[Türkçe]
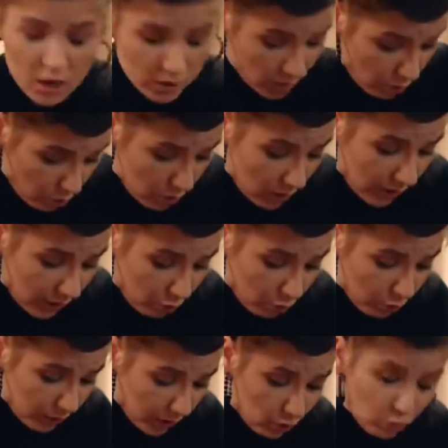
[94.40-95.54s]
Şey çünkü
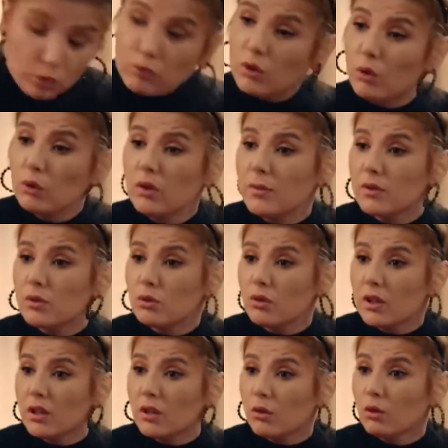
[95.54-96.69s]
deniyorum deniyorum da ödemesi
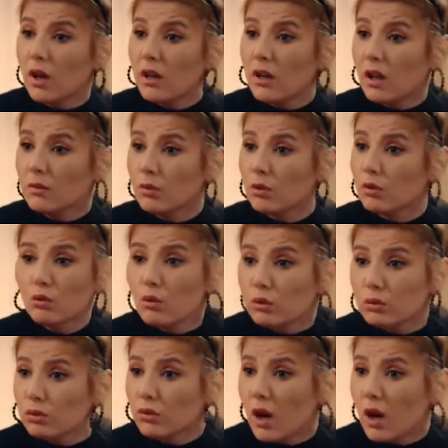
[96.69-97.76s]
sürekli onay almıyor. Ne oldu ne